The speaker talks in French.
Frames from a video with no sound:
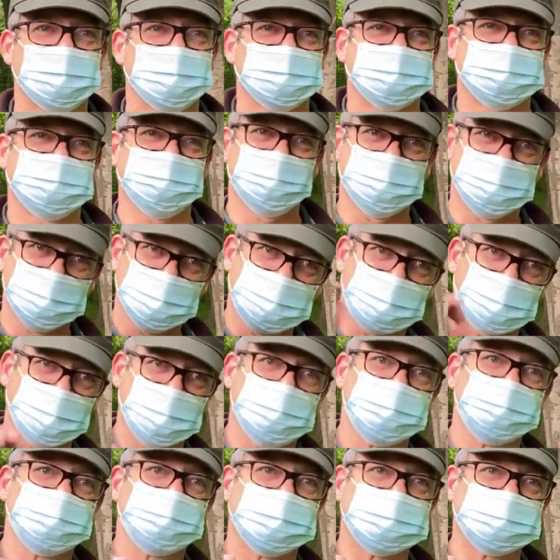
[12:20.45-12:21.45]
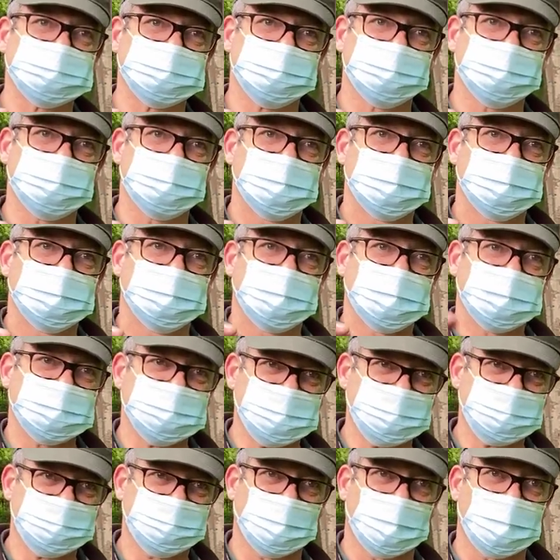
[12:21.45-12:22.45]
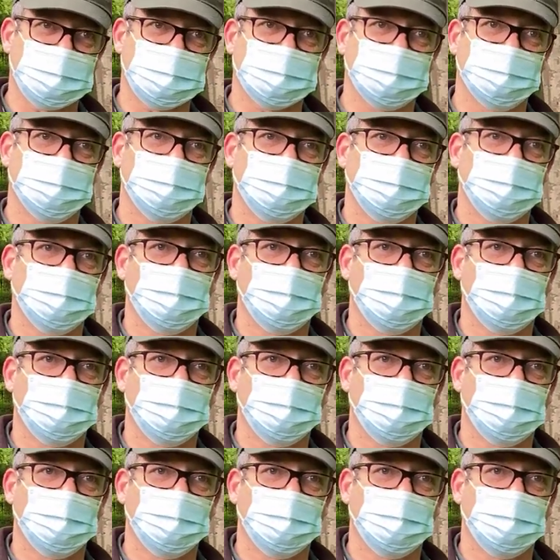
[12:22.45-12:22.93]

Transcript: Si vous offrez aux oiseaux un nichoir